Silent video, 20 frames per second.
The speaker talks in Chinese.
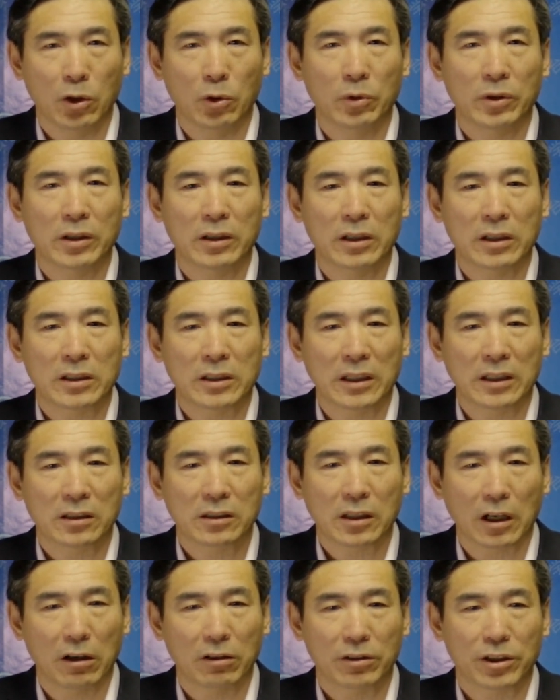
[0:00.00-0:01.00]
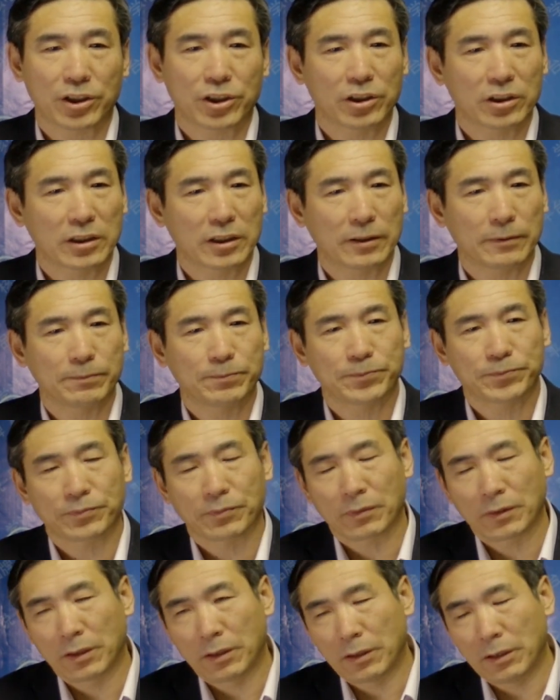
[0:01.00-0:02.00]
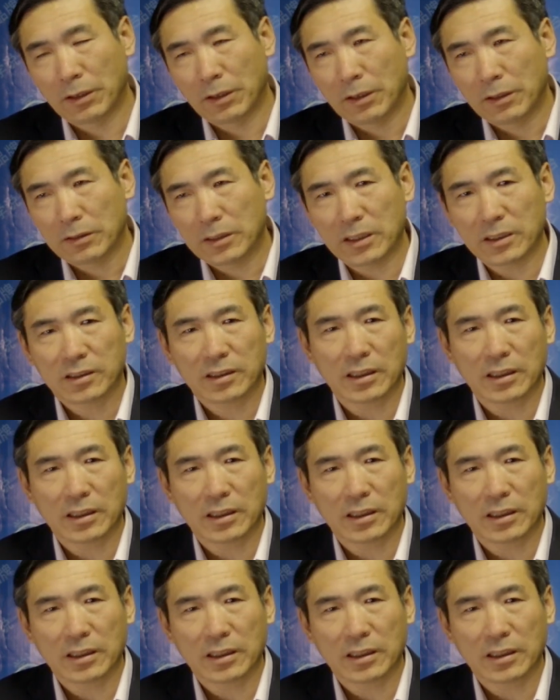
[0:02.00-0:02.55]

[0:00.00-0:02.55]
伦和人道的事情。第